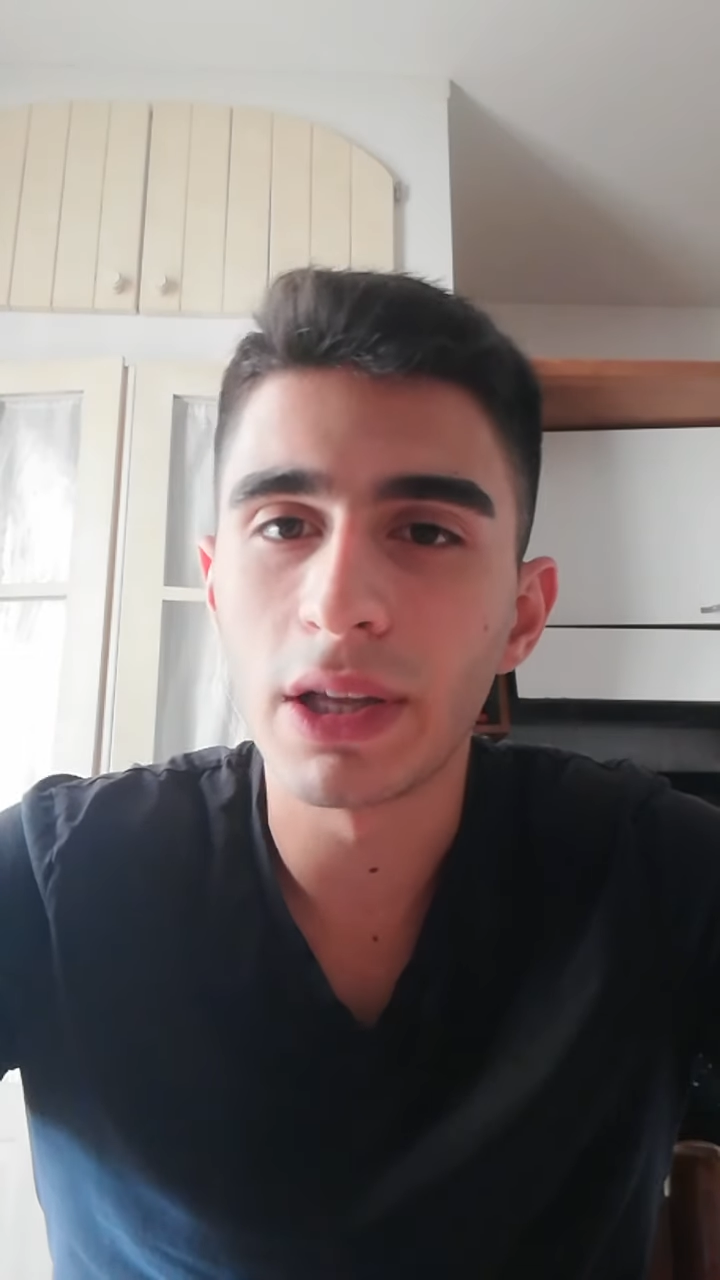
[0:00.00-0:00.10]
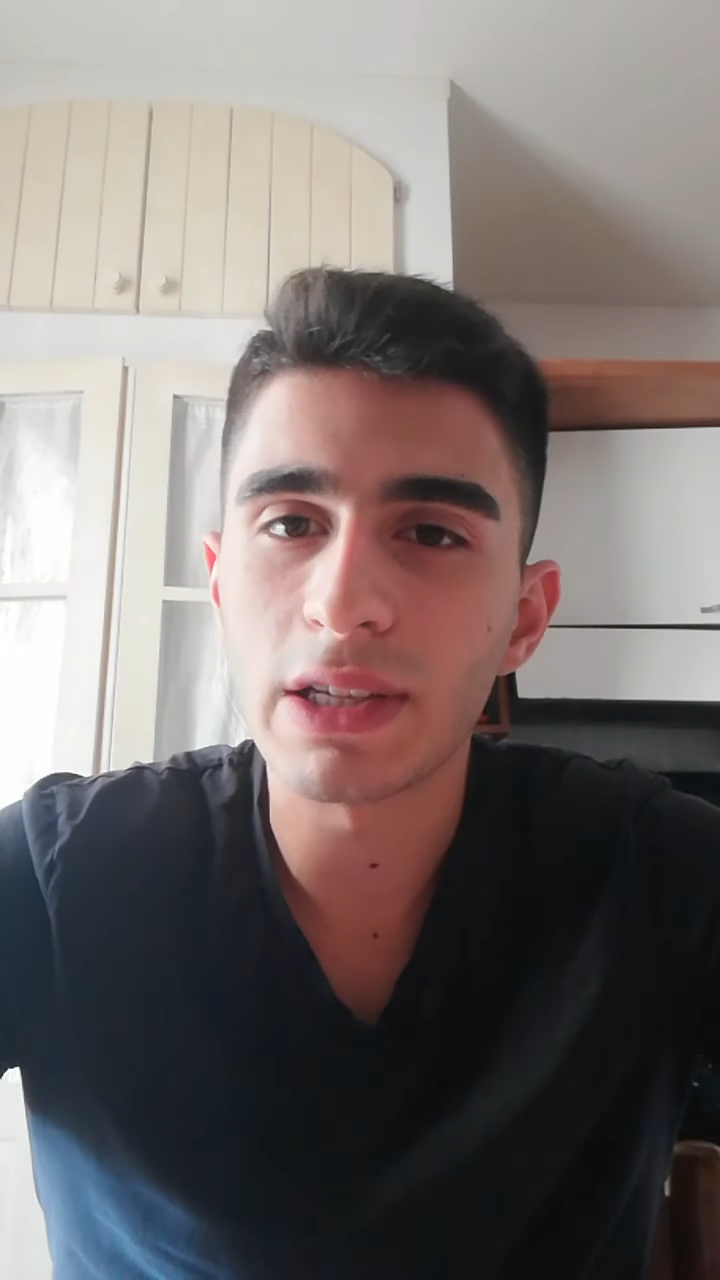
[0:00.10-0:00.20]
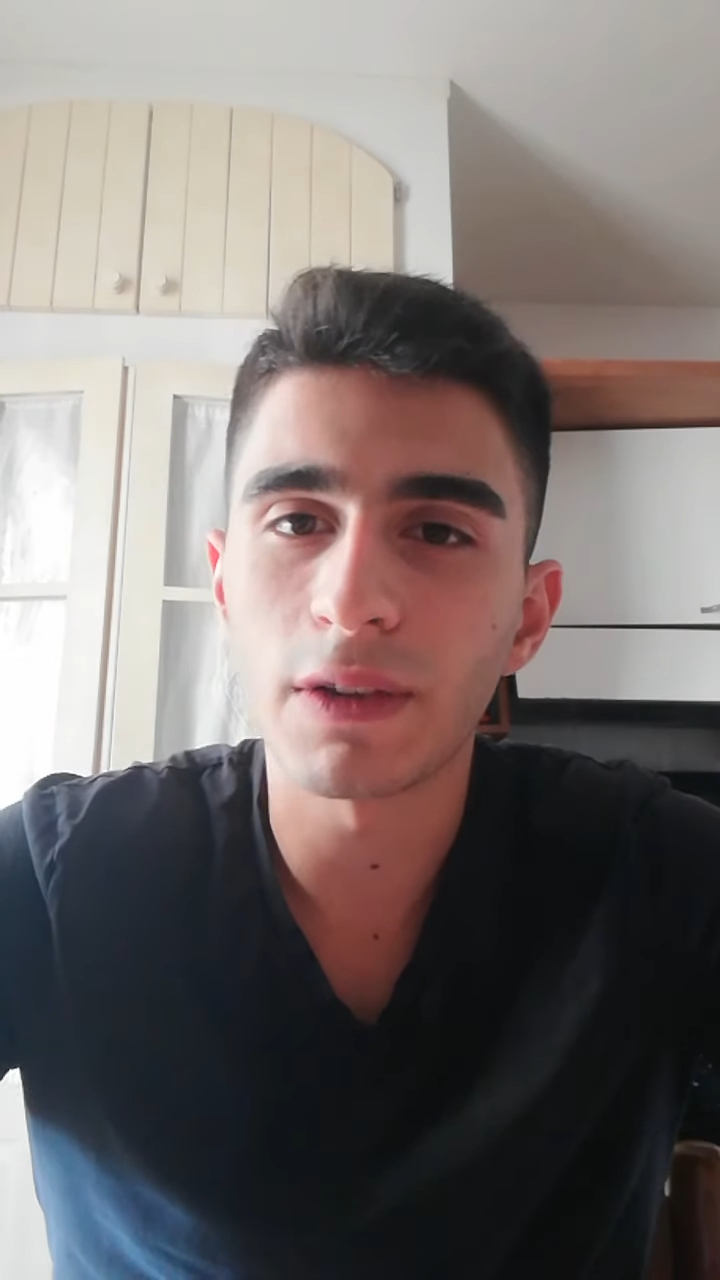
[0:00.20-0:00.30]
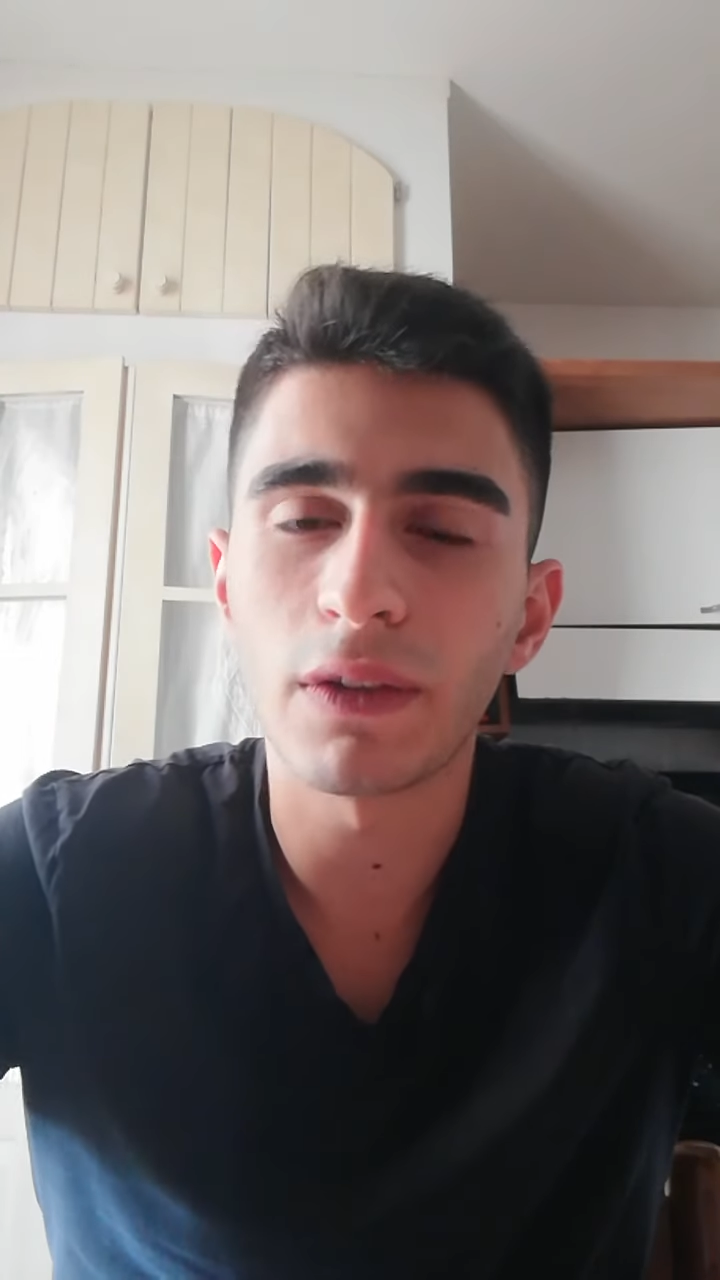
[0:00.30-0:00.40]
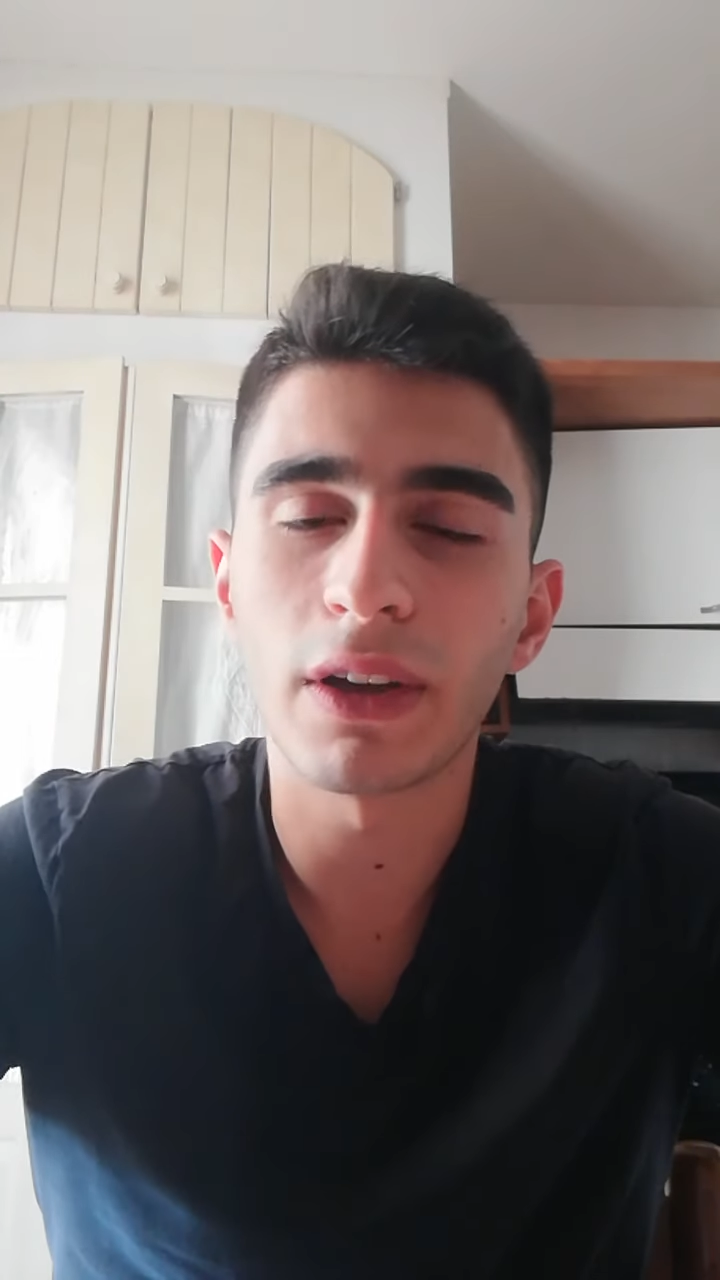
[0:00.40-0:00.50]

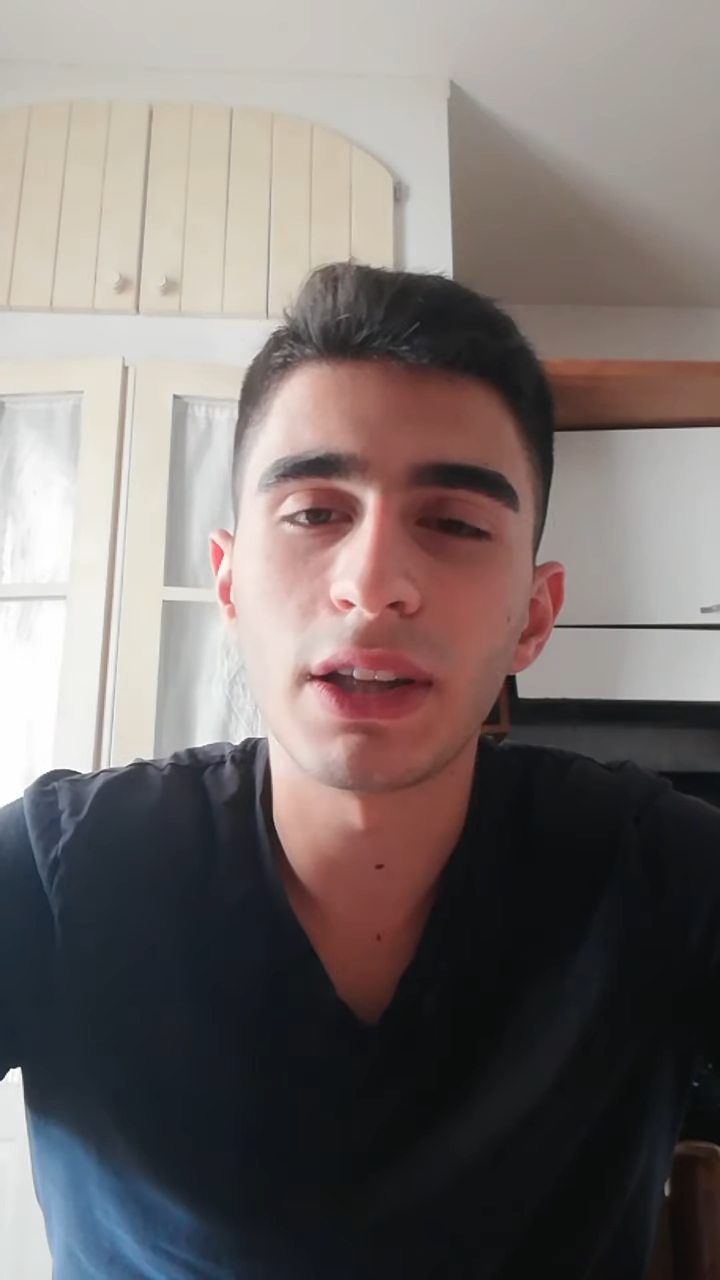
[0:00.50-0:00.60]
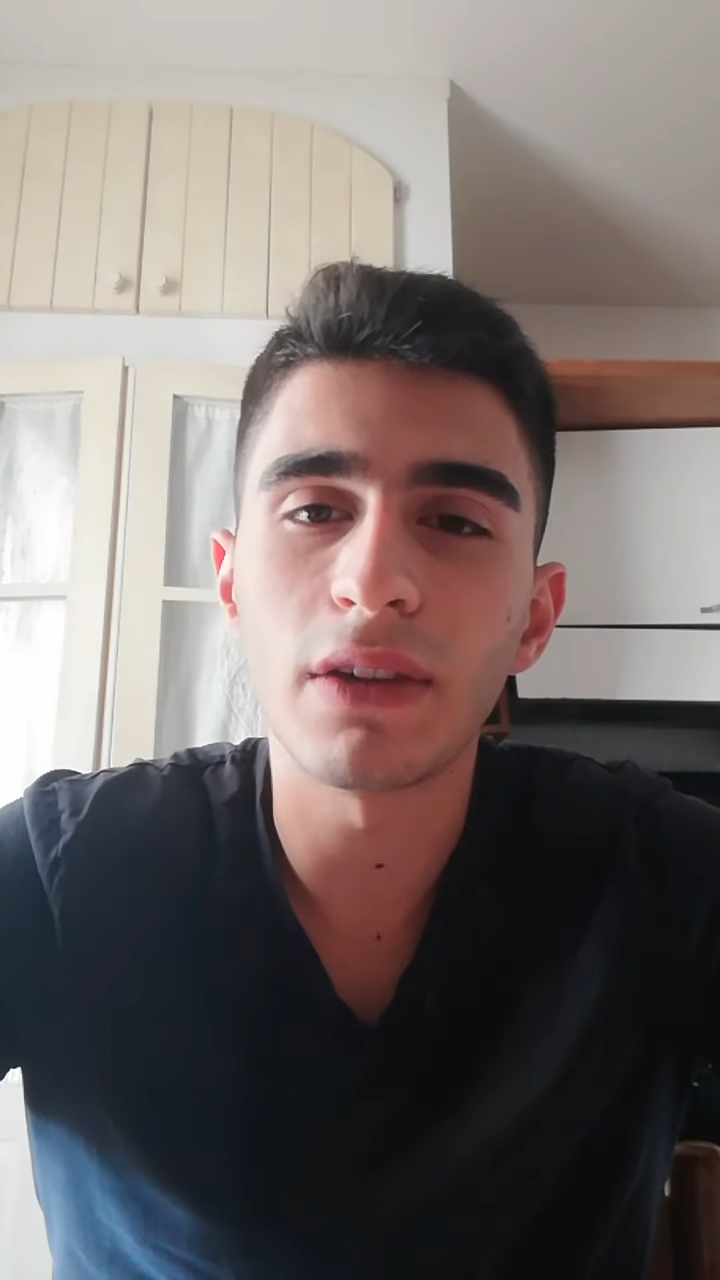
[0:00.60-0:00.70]
se vi va di